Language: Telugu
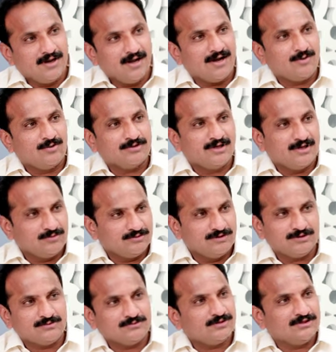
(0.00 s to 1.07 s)
కిల్ కాకూడదనే
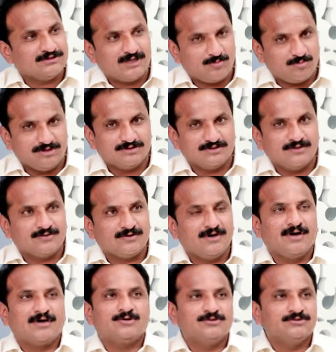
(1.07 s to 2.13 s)
ఉద్దేశంతోనే సర్పంచ్గా
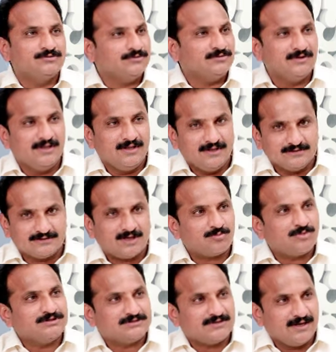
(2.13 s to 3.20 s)
ఉన్నాం ఆ రోజు
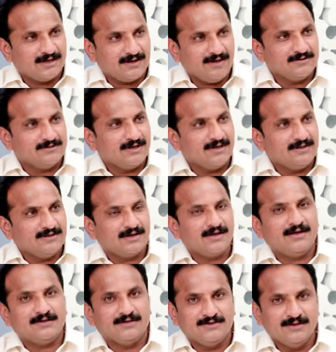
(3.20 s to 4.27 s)
సర్పంచ్ స్థాయి కాదు నాది
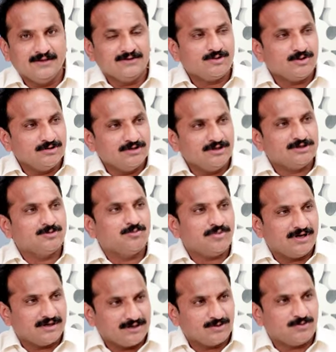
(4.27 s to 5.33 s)
కానీ తెలుగుదేశం
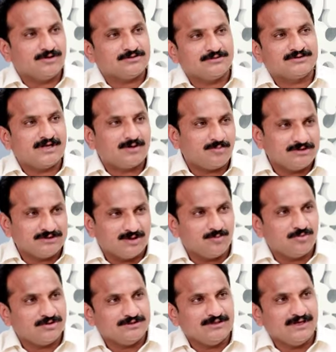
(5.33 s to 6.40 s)
పార్టీ కోసం సర్పంచ్గా
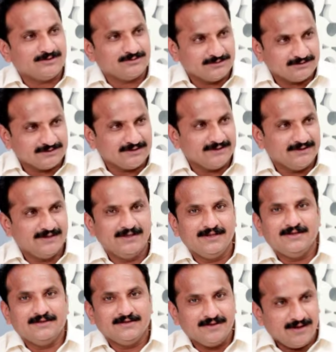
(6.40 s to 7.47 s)
పోటీ చేయాల్సి వచ్చింది
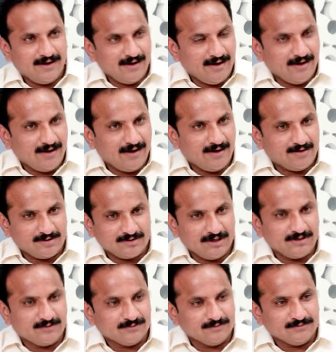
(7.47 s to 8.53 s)

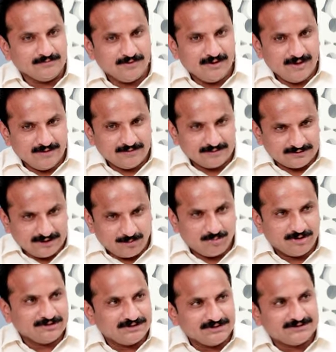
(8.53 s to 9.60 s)
నేను
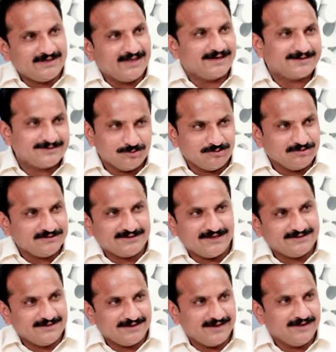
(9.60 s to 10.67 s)
సర్పంచ్ నుంచి డైరెక్ట్
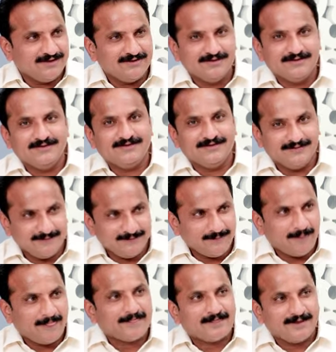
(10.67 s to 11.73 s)
ఇన్ఛార్జ్ అనేది
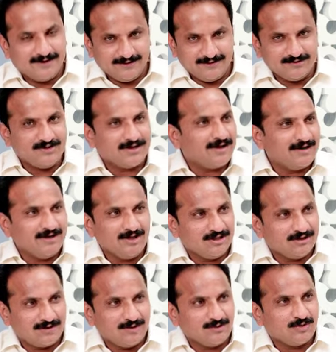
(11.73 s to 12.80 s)
సరే అది జనాలు
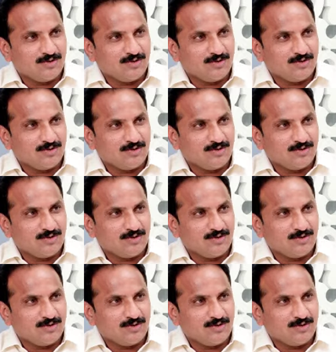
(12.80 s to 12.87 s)
ఏదన్నా